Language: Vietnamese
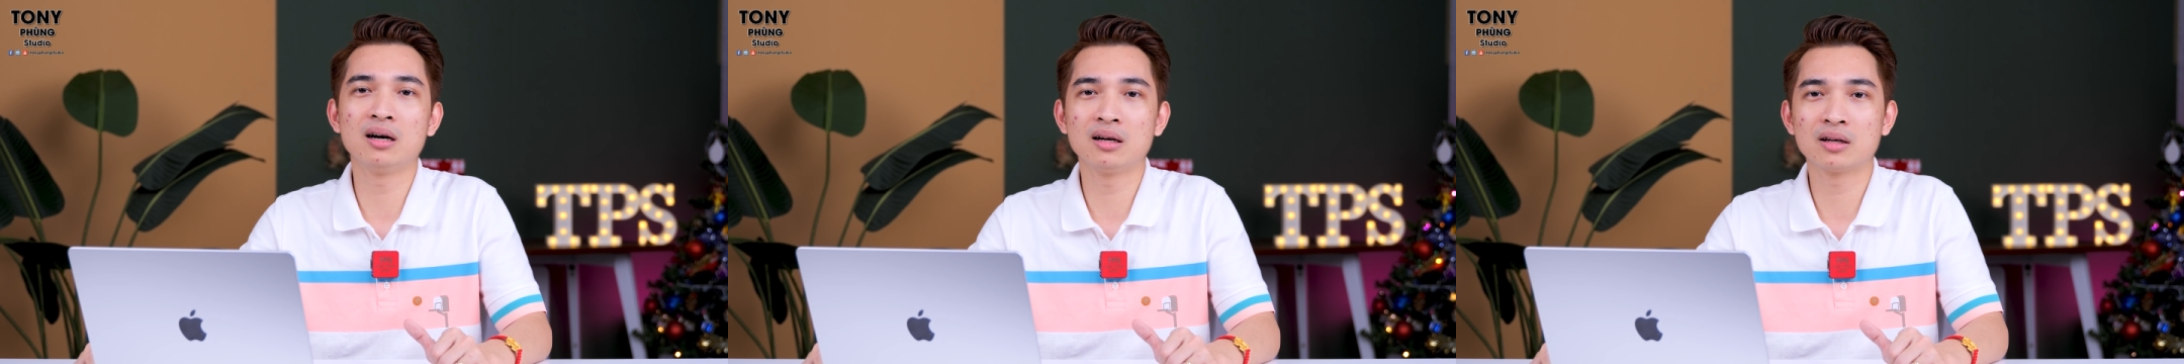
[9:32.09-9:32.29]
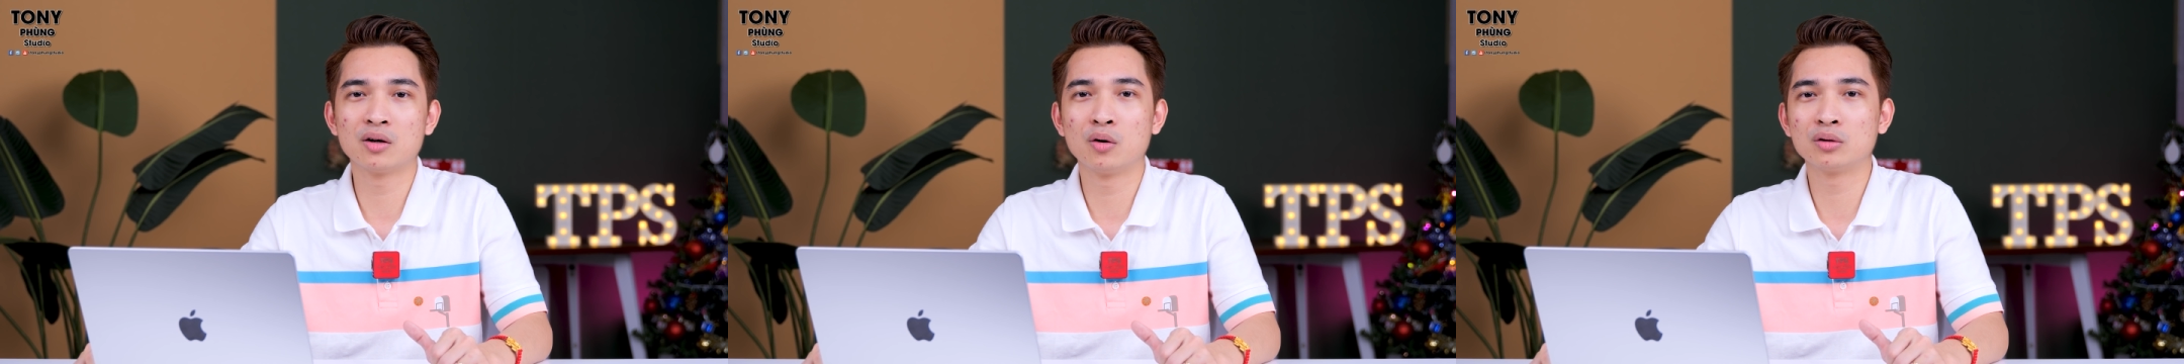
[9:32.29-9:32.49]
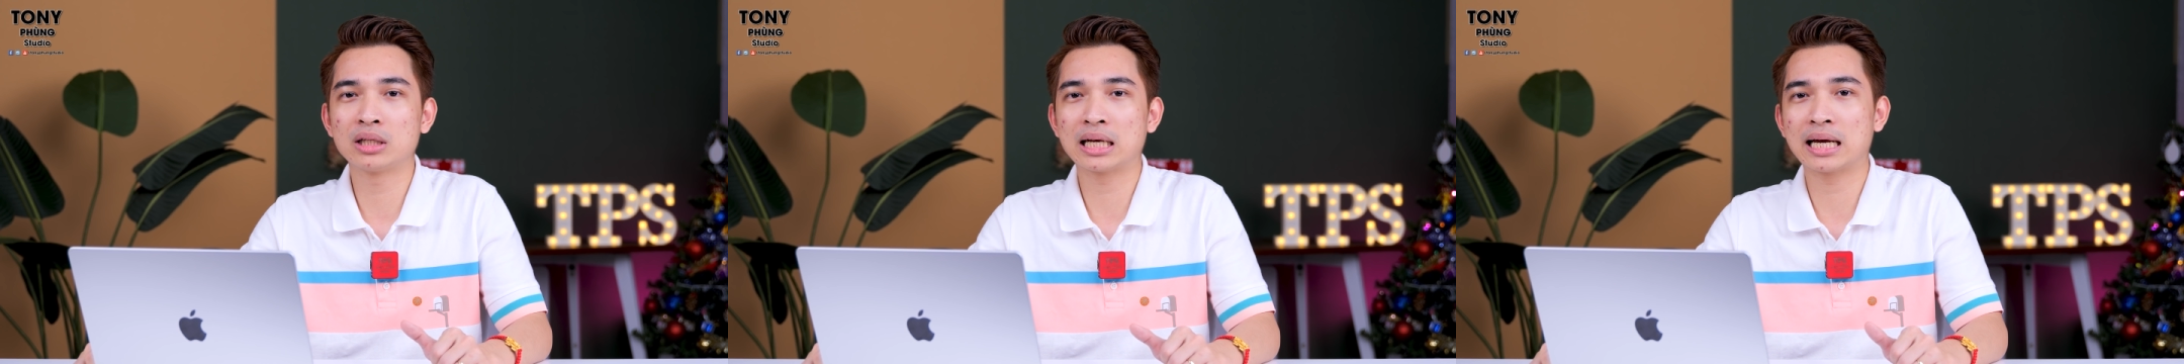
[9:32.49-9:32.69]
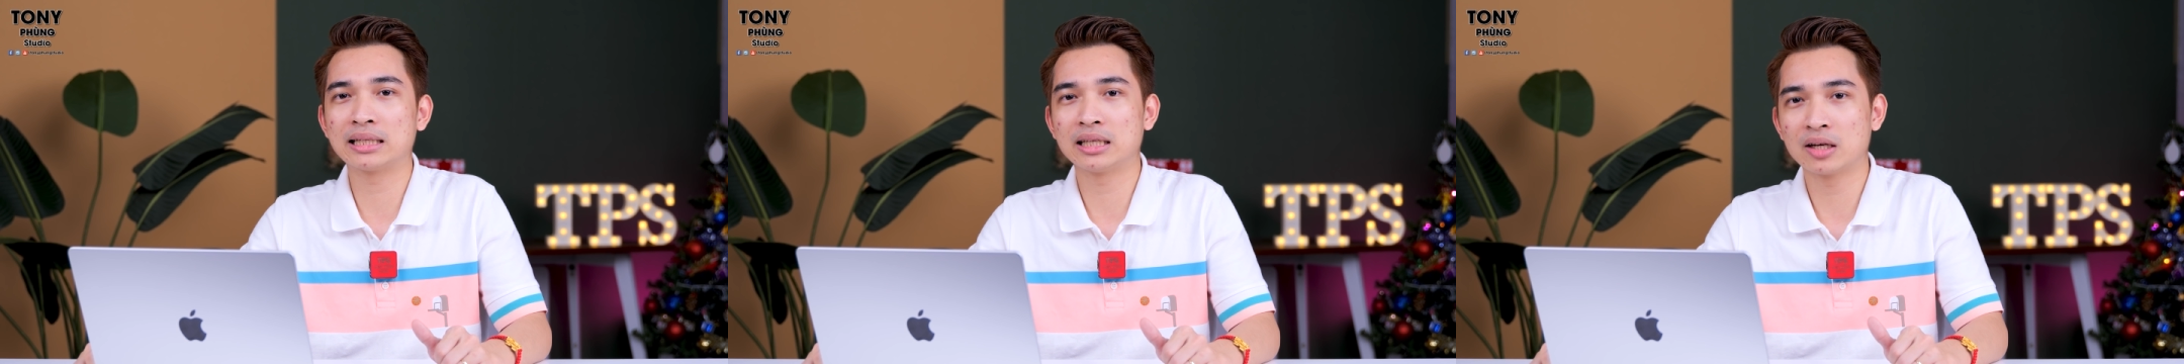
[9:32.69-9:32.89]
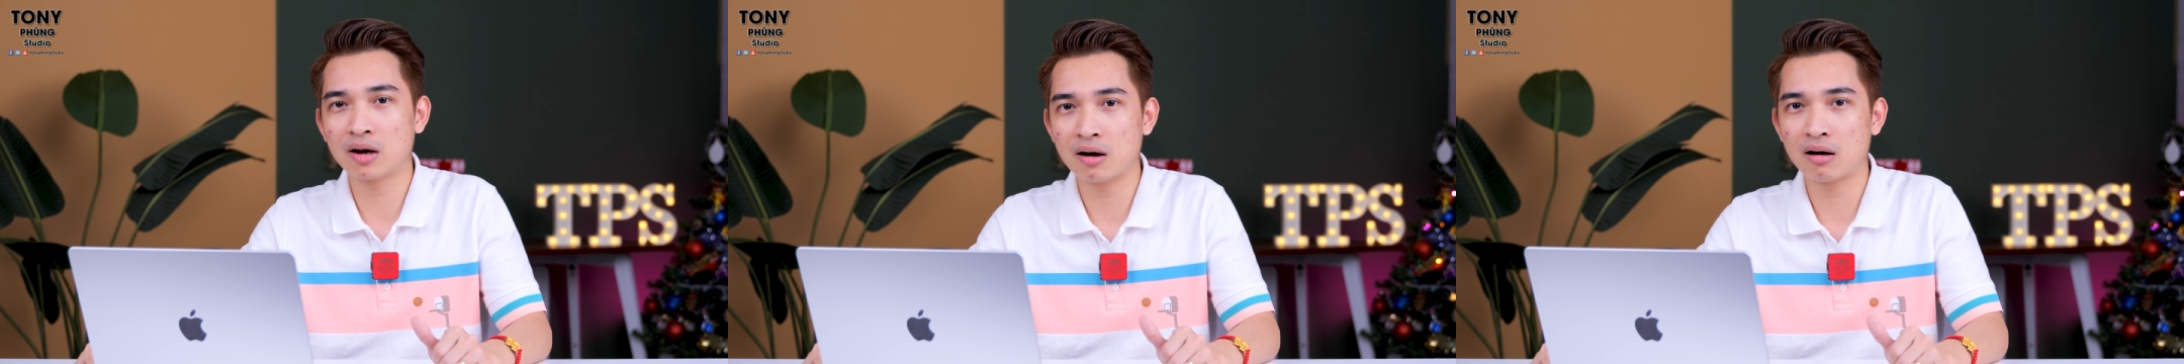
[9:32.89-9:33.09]
là đồ thế này
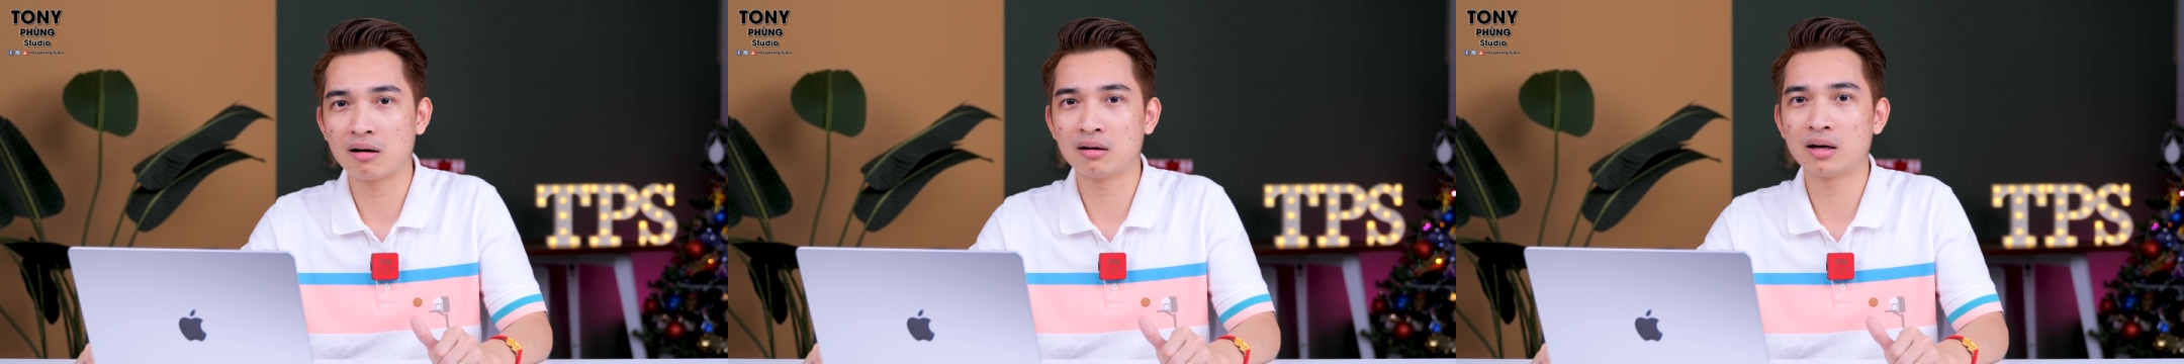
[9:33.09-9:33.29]
thế nọ